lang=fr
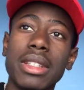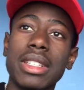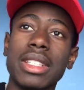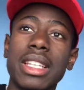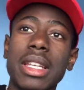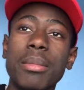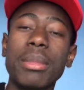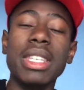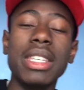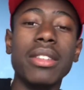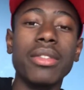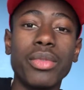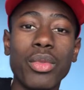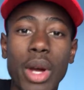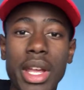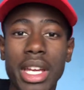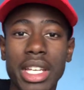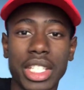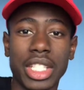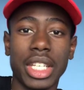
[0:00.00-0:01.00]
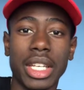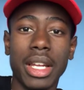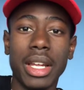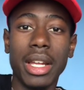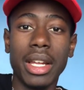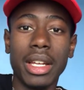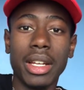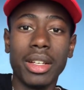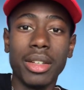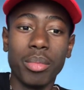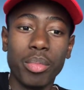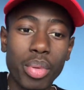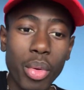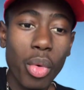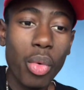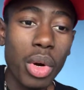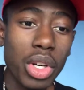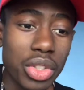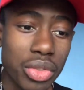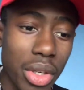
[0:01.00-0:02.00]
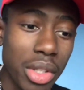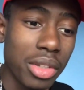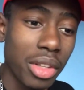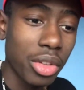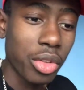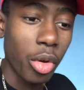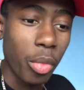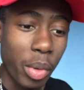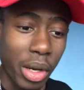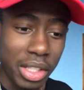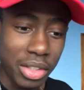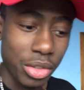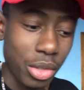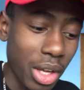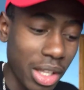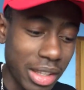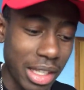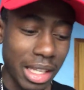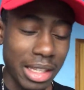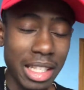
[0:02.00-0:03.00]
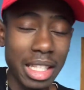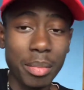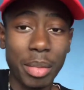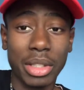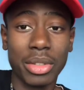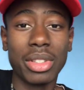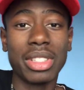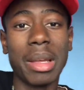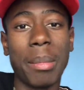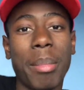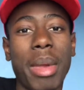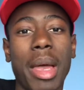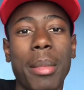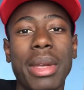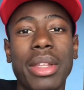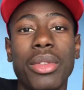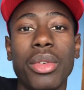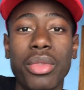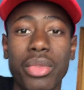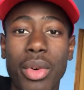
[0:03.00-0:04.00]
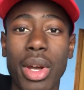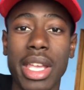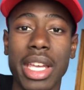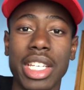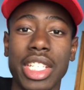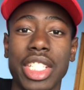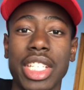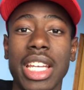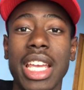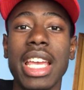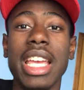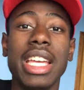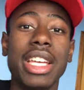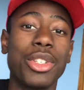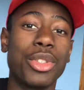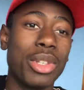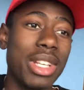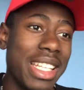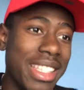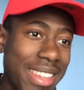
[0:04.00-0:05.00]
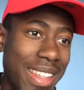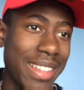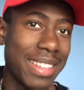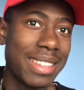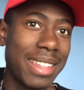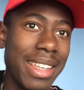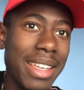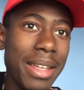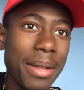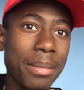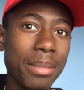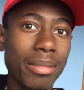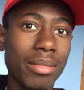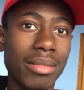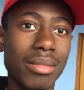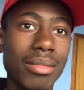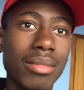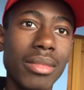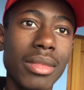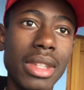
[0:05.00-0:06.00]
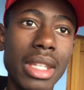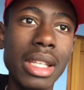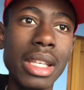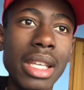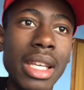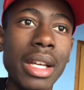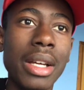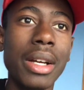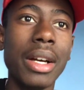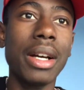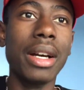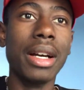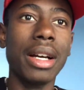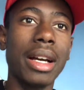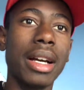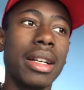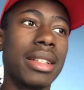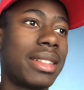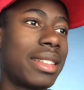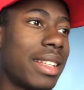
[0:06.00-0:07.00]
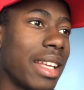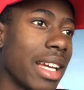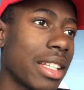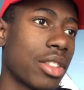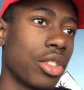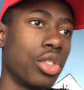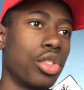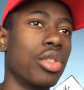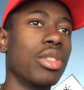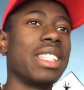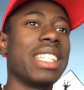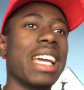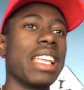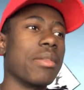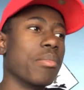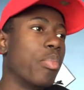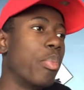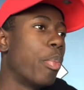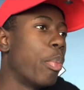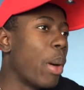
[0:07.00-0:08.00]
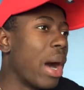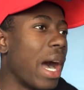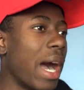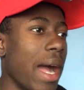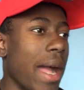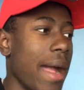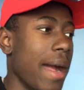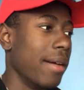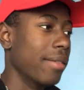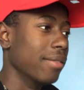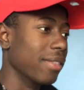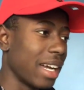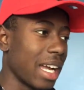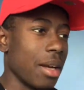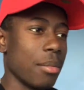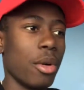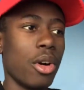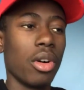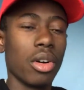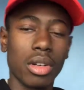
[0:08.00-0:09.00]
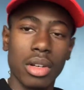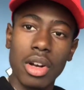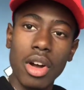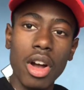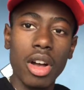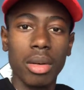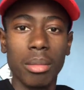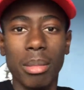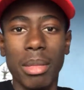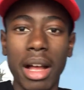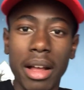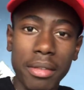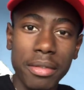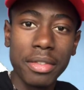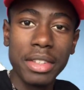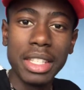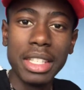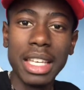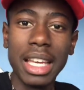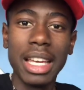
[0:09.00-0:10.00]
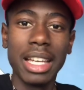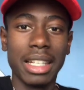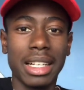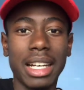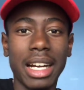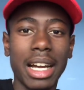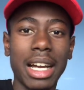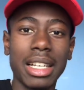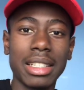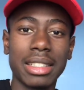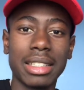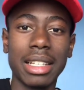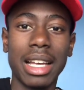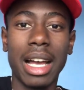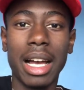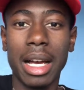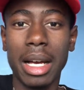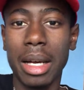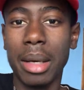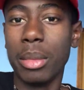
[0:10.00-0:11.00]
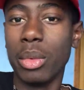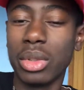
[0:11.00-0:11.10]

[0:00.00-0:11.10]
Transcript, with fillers: j'ai mis voyager. Pourquoi je veux une entreprise sur Internet Parce que ça me permet de voyager. Je l'ai testé. Euh, certes, je ne gagne pas vraiment encore ma vie grâce à